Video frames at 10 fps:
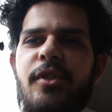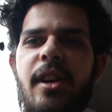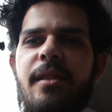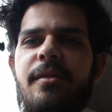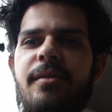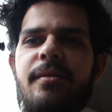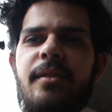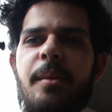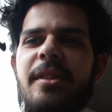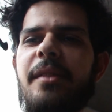مش عارف
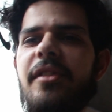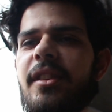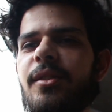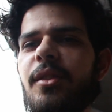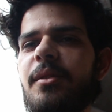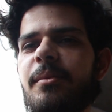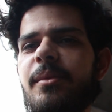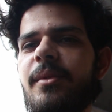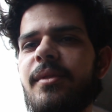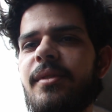طب انت فين طيب
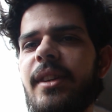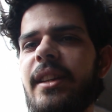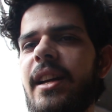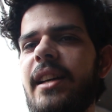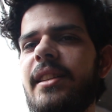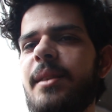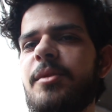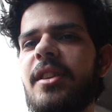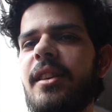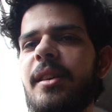يعني انا قاعد هنا
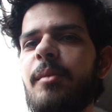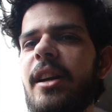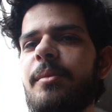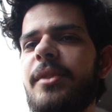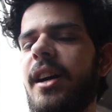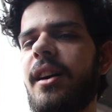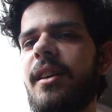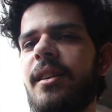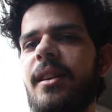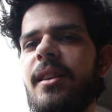مستنيك بقالي بتاع
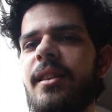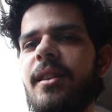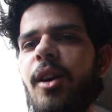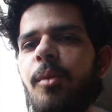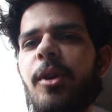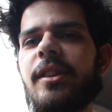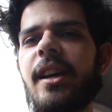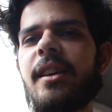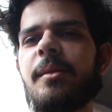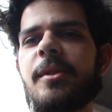اربع
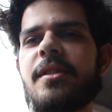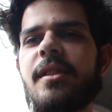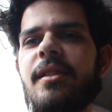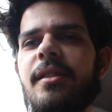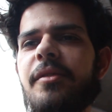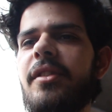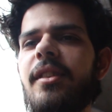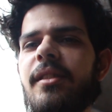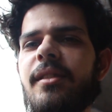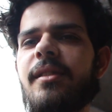دقايق مثلا انت فين